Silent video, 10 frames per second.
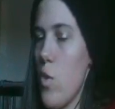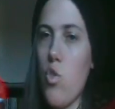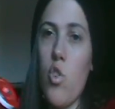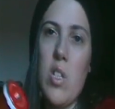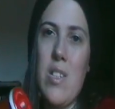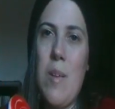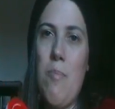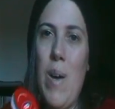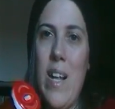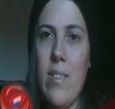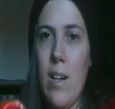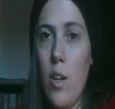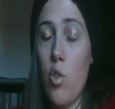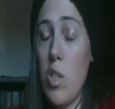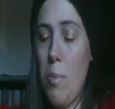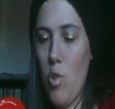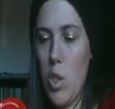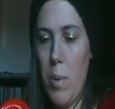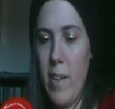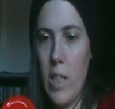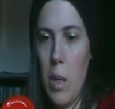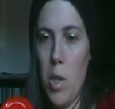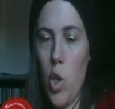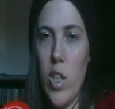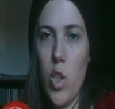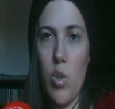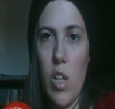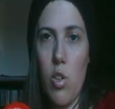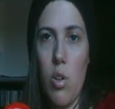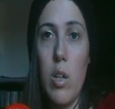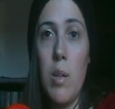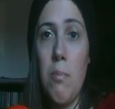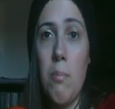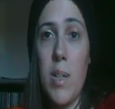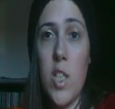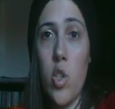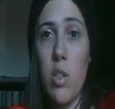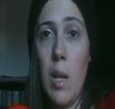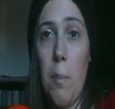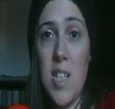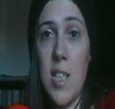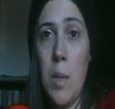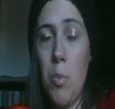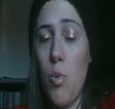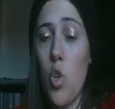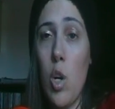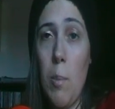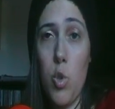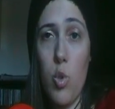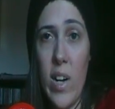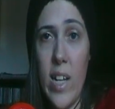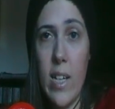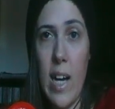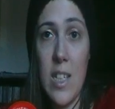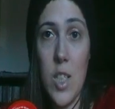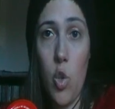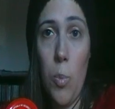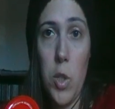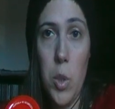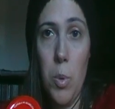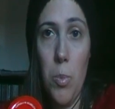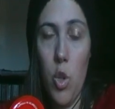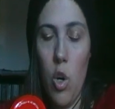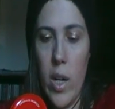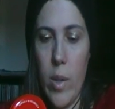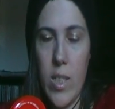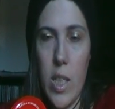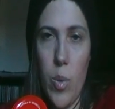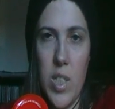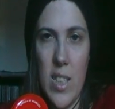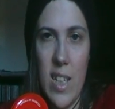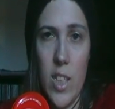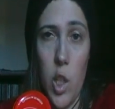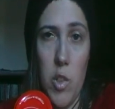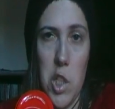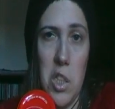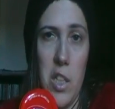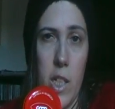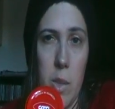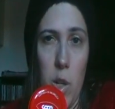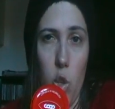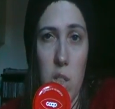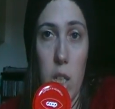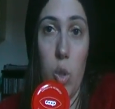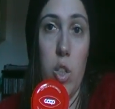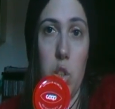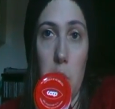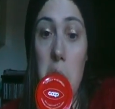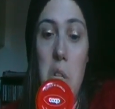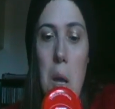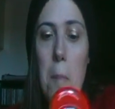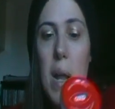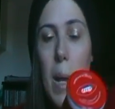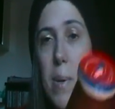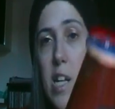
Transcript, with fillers: non so se prenderla, non sapevo se prenderla perché ho detto tanto passato, nella passata di pomodoro la posso fare in casa, ho comprato i pomodori, questa qui 79 centesimi è costato, ho detto me la